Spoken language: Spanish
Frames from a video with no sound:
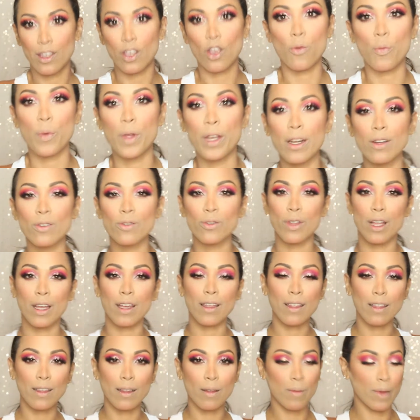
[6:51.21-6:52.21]
¿Qué opinan
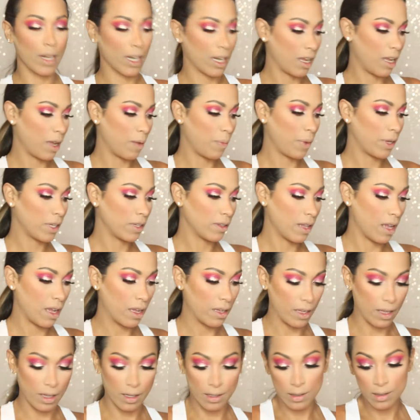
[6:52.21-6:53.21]
ustedes de esta marca de
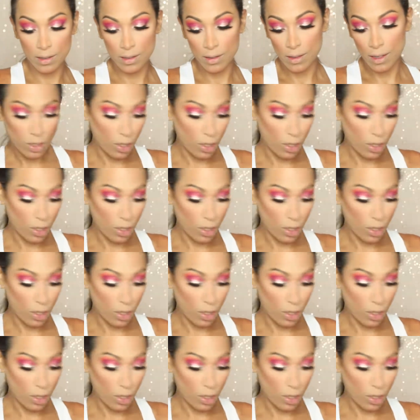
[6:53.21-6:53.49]
pestañas?